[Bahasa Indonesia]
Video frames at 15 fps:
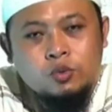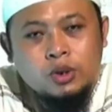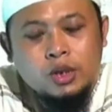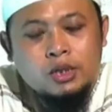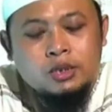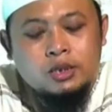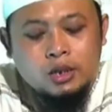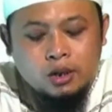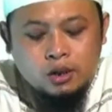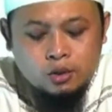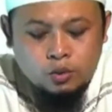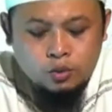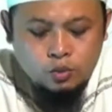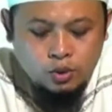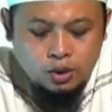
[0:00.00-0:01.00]

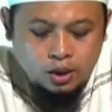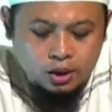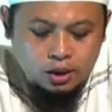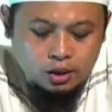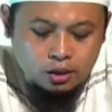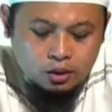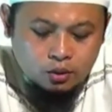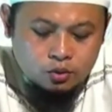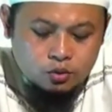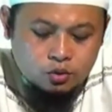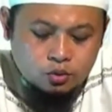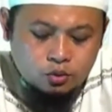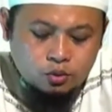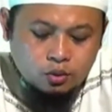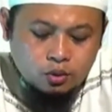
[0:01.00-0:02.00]
yasaluna
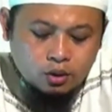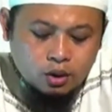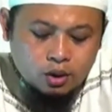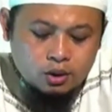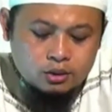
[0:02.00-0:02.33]
Rasulullah